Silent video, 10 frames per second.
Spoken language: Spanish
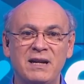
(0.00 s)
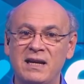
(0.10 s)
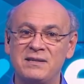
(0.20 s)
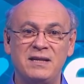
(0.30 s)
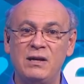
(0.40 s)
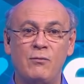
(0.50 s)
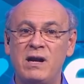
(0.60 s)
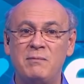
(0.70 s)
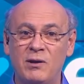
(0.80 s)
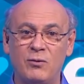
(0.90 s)
para que se
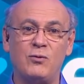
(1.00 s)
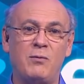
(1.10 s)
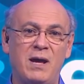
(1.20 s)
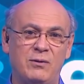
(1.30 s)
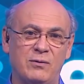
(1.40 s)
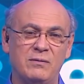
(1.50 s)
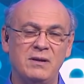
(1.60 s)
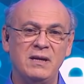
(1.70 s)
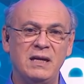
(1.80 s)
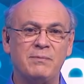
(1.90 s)
devuelva lo robado
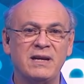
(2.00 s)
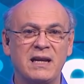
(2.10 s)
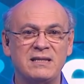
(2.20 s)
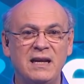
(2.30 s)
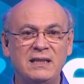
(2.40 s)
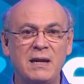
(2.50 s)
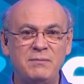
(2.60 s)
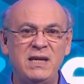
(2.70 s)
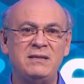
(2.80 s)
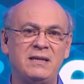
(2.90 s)
y para que se
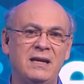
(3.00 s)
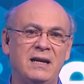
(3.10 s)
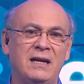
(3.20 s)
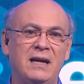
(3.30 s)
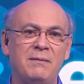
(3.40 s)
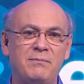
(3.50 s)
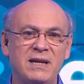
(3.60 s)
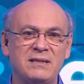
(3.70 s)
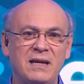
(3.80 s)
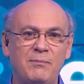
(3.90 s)
indemnice a las
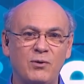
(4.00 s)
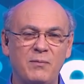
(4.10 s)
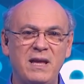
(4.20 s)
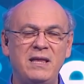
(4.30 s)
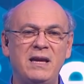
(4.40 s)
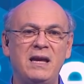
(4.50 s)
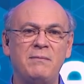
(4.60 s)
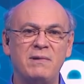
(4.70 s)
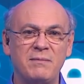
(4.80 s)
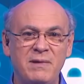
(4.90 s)
empresas promedia,
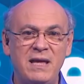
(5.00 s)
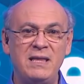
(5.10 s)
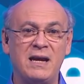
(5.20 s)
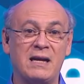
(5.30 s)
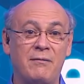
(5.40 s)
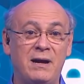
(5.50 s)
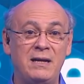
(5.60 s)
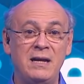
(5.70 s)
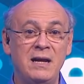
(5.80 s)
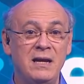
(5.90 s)
intermedia,
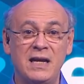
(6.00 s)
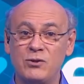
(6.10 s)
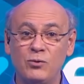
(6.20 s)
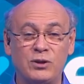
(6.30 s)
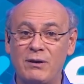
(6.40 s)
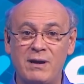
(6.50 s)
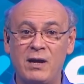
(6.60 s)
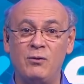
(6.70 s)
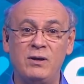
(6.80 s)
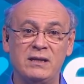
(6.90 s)
cabal y a sus
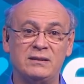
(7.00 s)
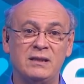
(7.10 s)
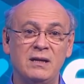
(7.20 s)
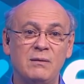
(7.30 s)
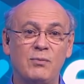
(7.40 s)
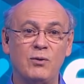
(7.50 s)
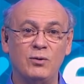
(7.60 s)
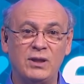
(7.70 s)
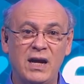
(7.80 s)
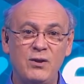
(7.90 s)
trabajadores por
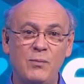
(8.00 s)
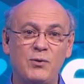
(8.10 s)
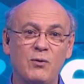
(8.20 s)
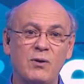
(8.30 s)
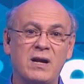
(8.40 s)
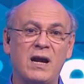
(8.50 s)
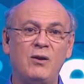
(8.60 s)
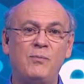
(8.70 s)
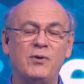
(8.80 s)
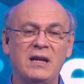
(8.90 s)
los daños
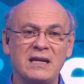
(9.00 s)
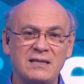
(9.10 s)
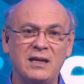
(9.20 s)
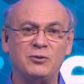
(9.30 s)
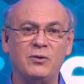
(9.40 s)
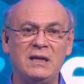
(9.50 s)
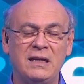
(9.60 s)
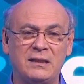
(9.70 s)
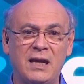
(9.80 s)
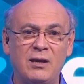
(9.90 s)
provocados por el asalto
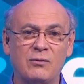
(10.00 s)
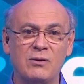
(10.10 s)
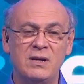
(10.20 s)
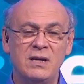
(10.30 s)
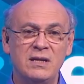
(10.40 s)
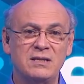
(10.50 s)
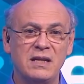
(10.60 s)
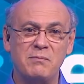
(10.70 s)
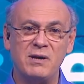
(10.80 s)
del Estado. Sin